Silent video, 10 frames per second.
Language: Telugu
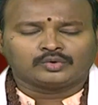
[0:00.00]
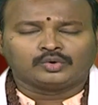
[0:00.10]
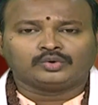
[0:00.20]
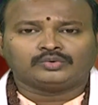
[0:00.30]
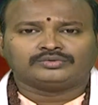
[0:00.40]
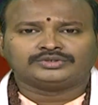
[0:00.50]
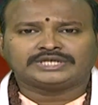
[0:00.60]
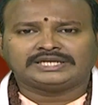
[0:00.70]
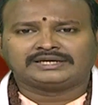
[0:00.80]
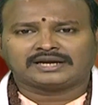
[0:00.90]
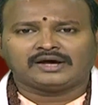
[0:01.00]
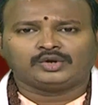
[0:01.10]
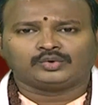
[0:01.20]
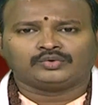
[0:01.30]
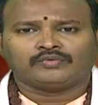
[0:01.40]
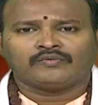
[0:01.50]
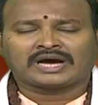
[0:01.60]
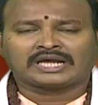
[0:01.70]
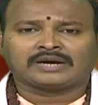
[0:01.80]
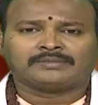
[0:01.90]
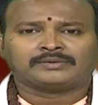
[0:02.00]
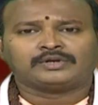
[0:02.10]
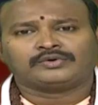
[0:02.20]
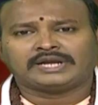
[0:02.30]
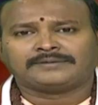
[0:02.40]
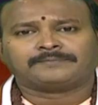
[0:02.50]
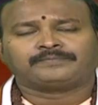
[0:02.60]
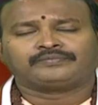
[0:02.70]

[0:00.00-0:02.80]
గురు శనిగ్రహాలు వక్రగమనంలో ఉన్నాయి